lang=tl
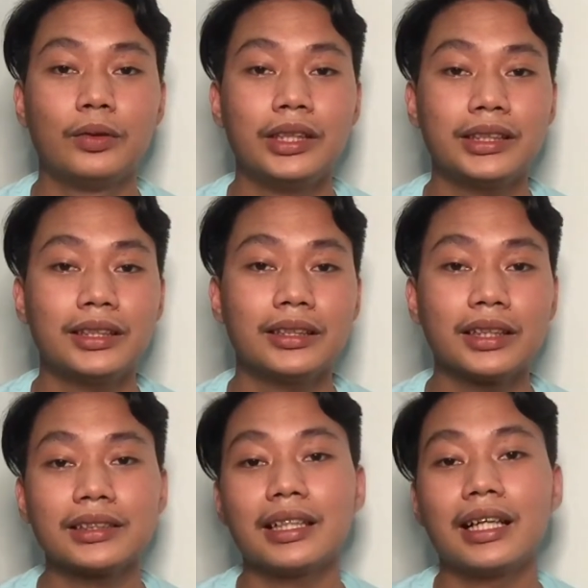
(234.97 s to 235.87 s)
Huli siya
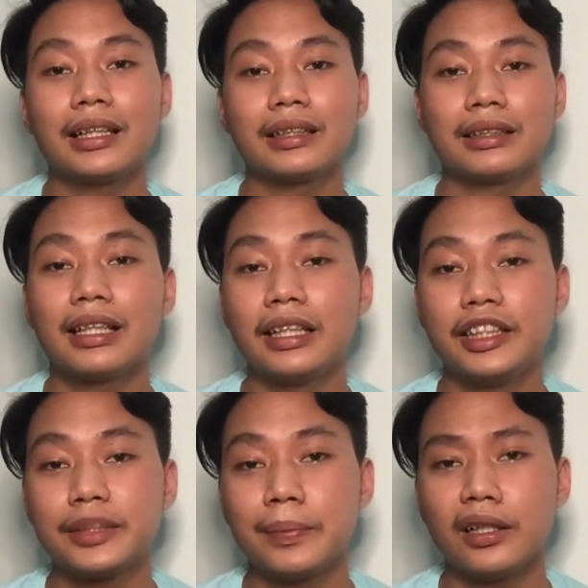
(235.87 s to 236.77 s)
nag-text sa akin,
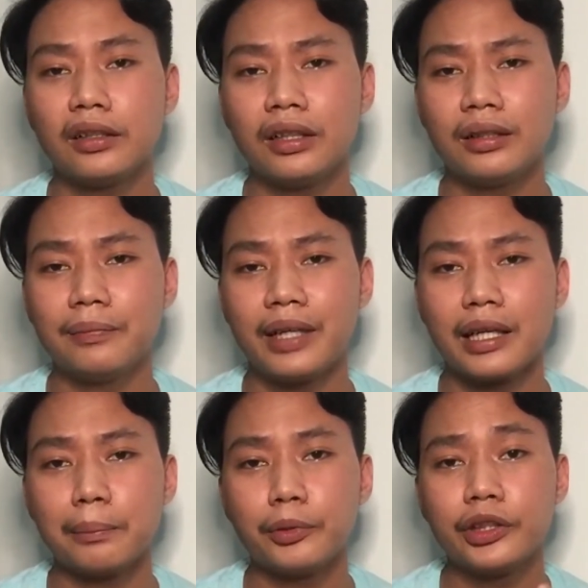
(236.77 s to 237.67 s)
college pa ako,
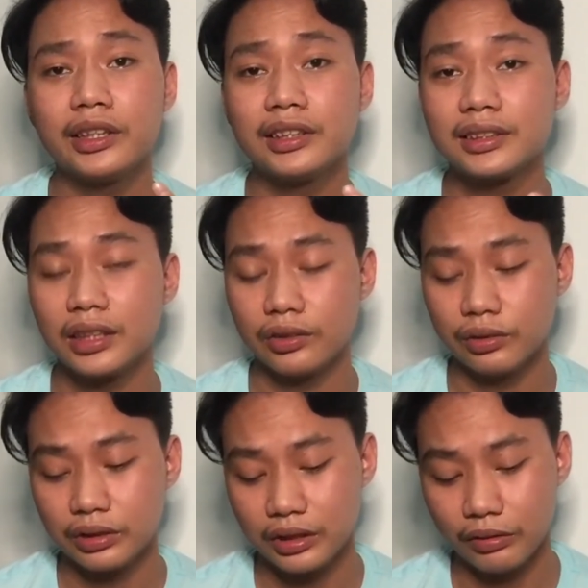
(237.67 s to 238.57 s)
parang 4 years
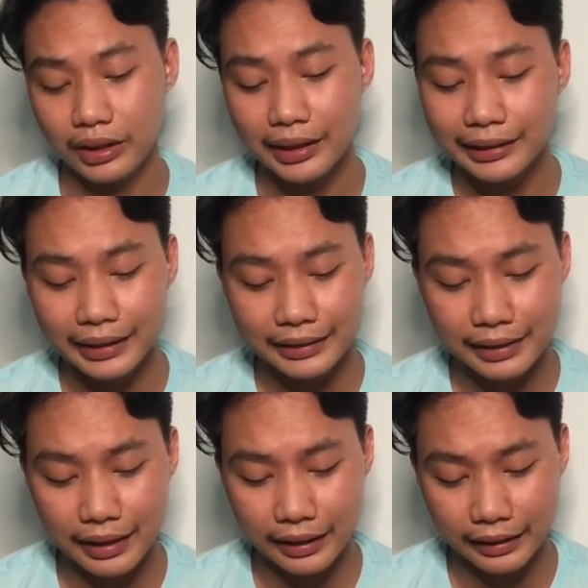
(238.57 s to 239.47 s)
ago siya huli
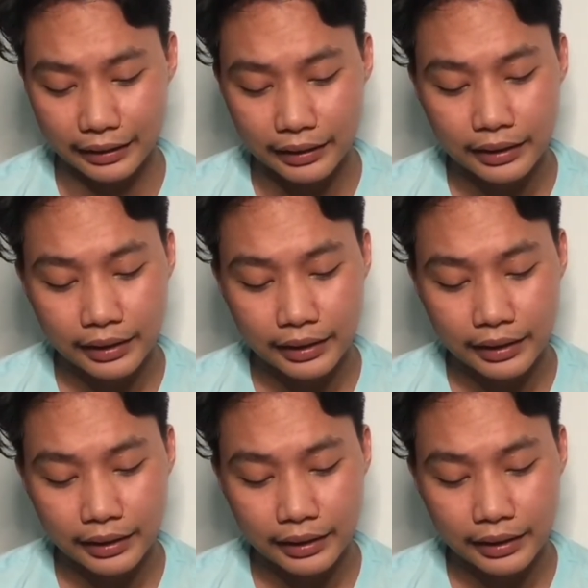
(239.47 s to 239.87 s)
nag-text sa akin.